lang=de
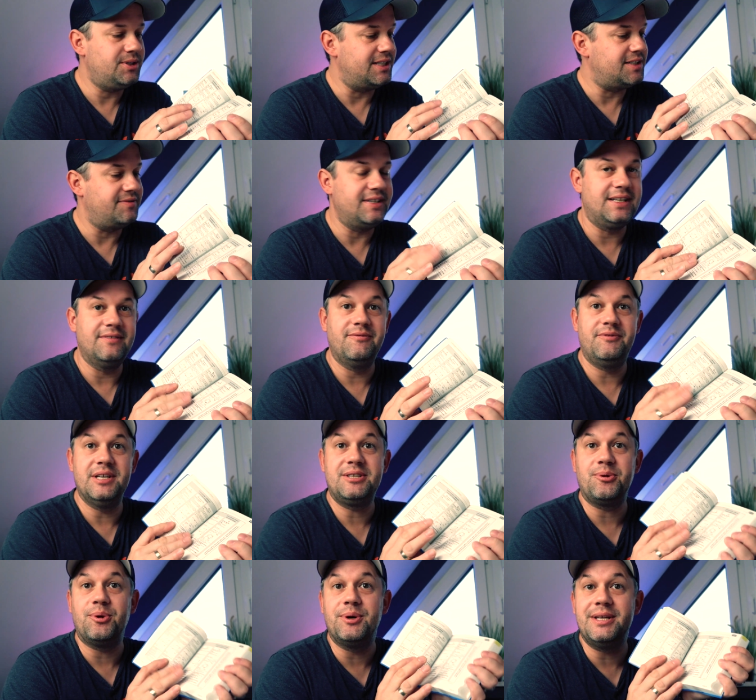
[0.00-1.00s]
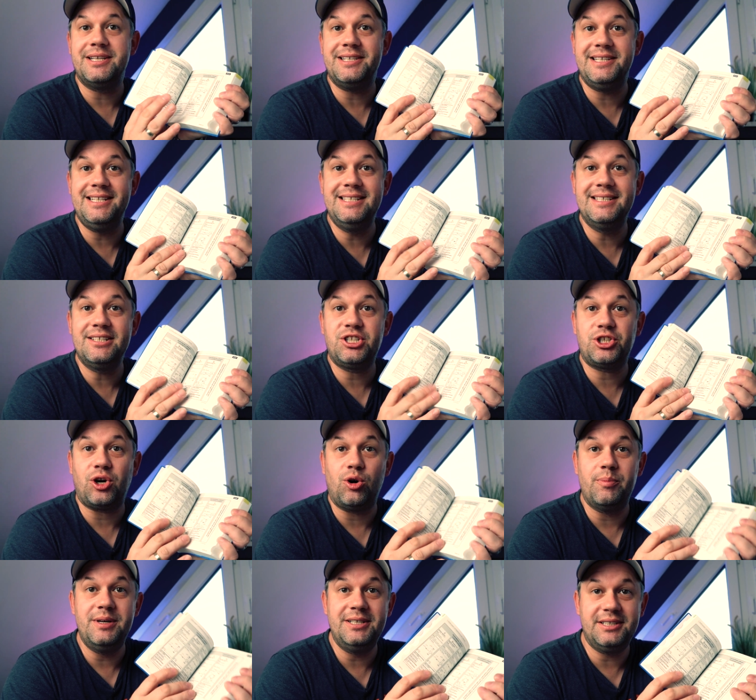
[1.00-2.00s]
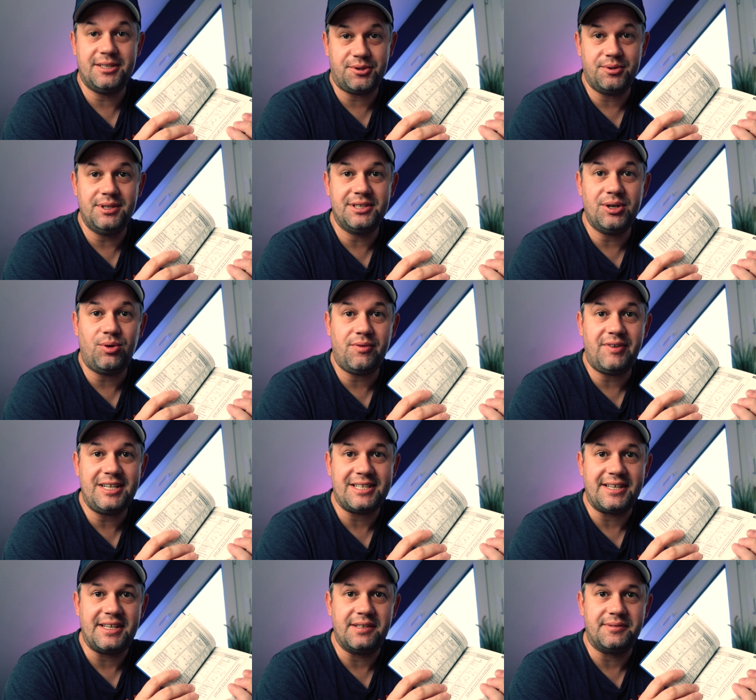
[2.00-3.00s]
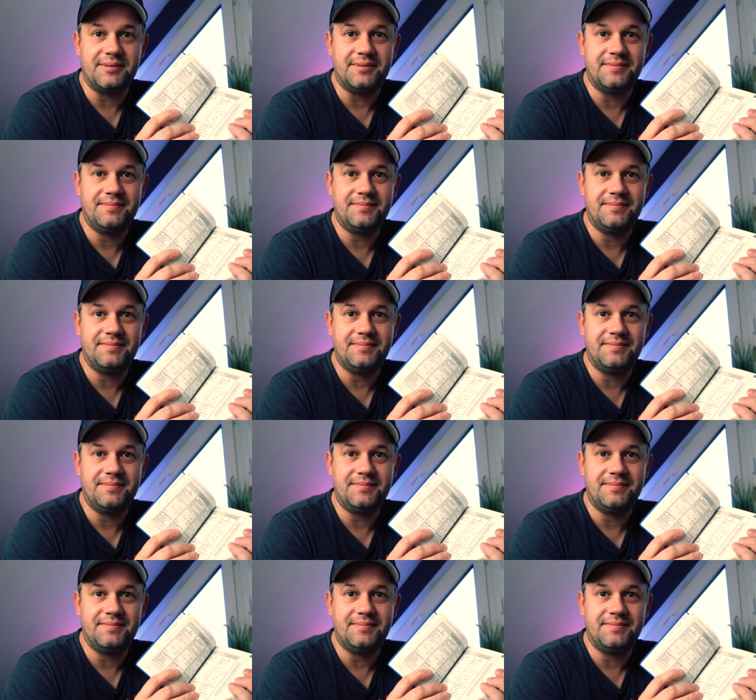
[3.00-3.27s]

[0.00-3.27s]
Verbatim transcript: deswegen wird euch dieses Schaubild natürlich auch weiterhelfen.